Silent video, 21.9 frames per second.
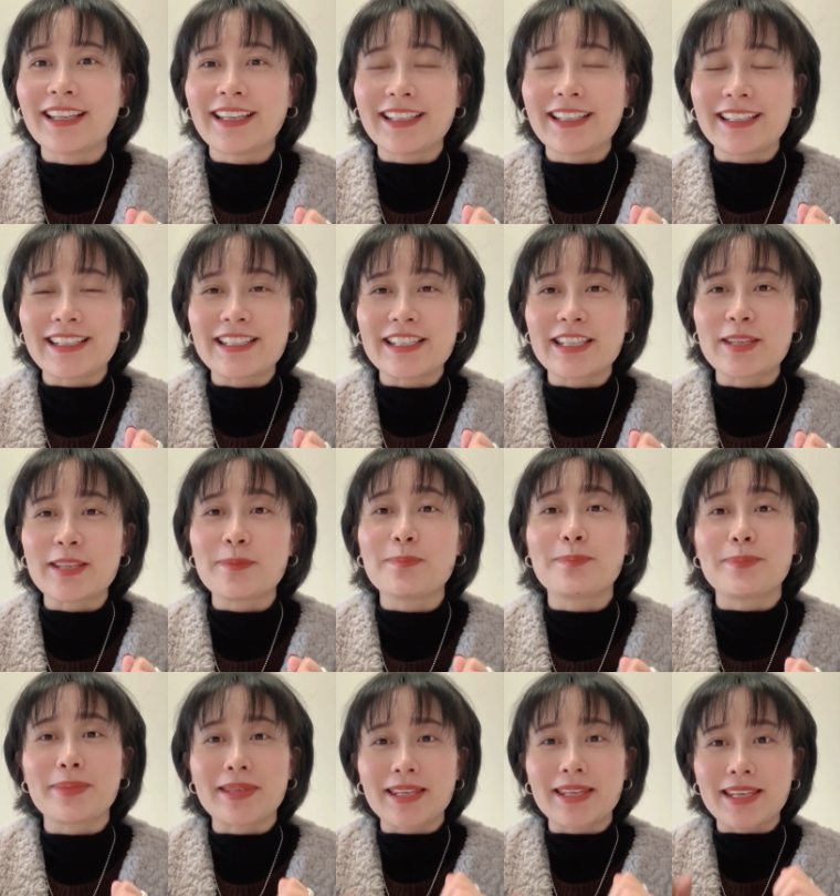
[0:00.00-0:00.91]
已经
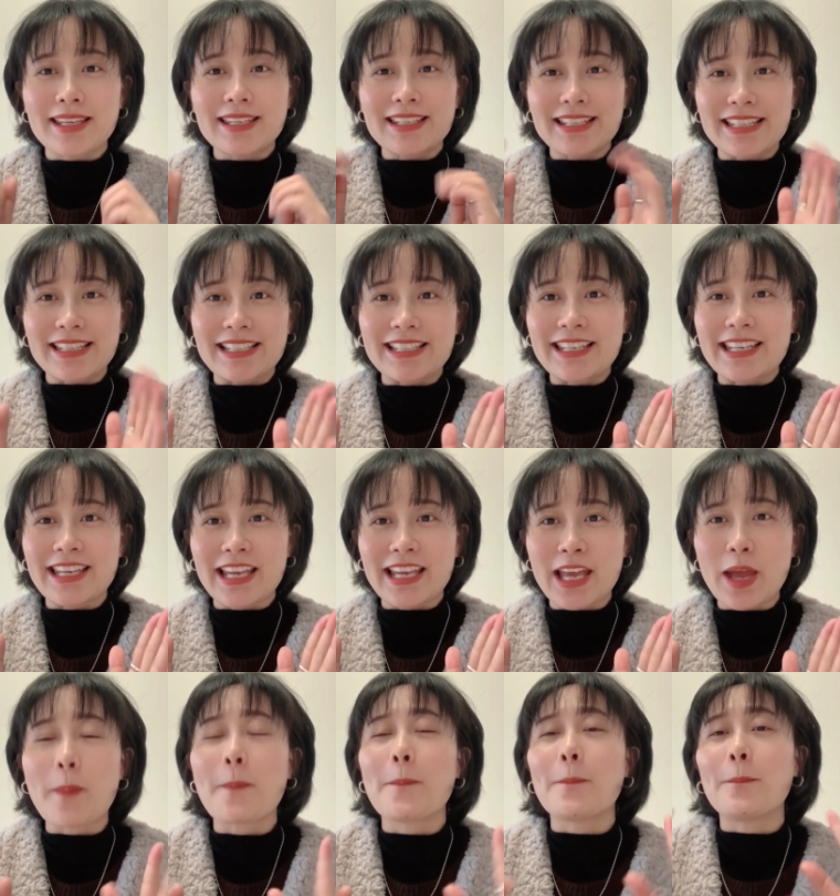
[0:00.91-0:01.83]
比以
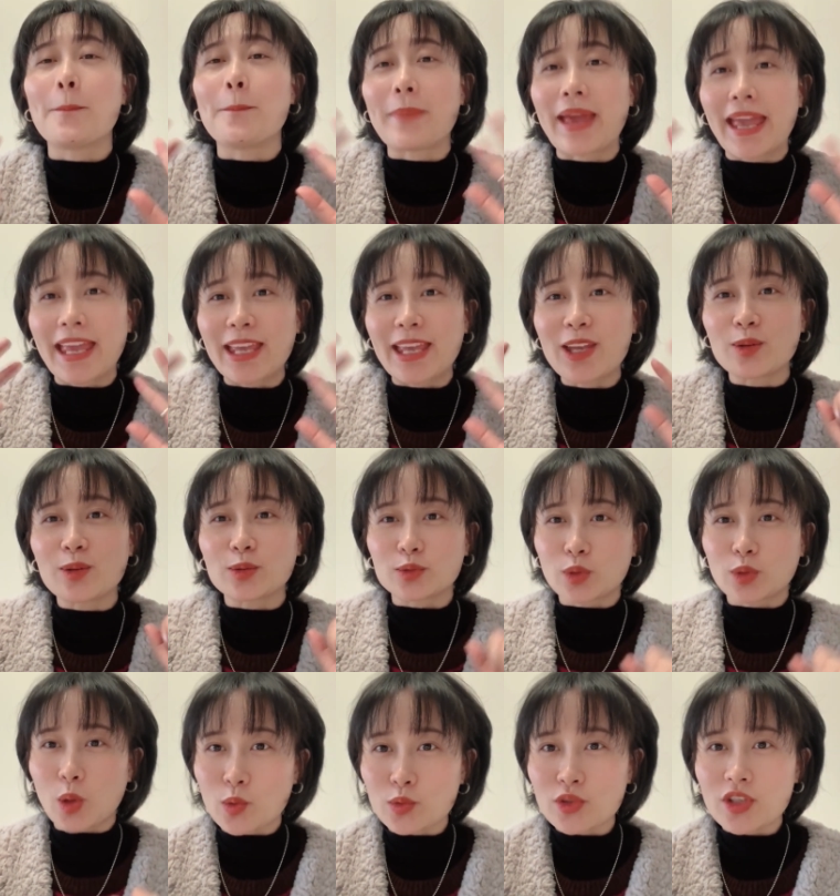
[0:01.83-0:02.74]
前没有
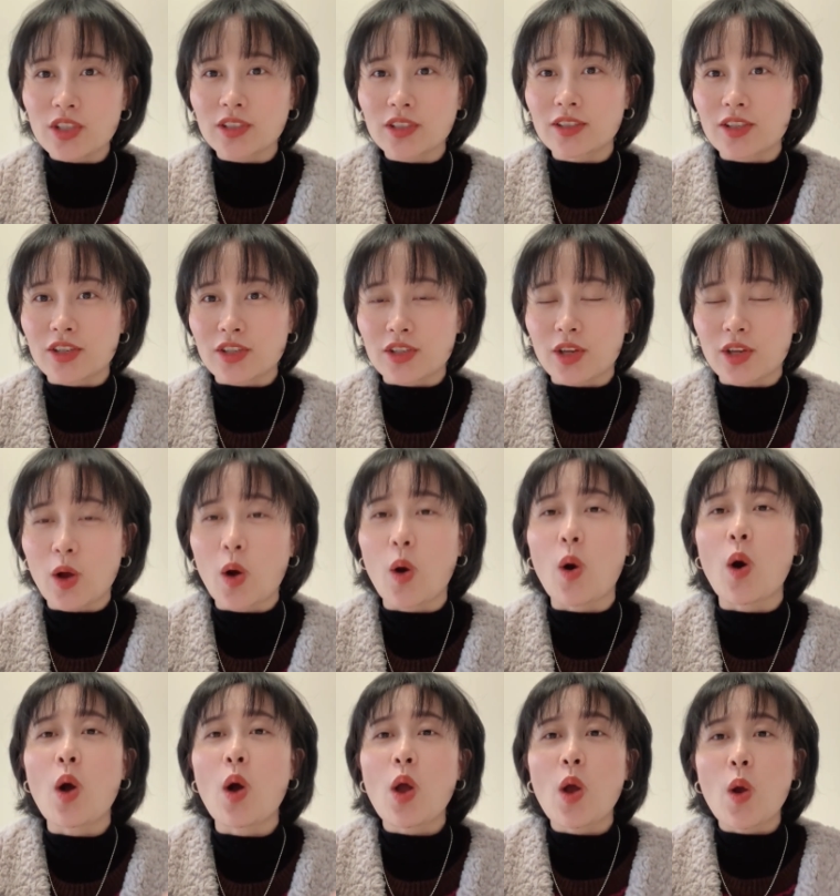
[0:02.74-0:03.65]
通车的时候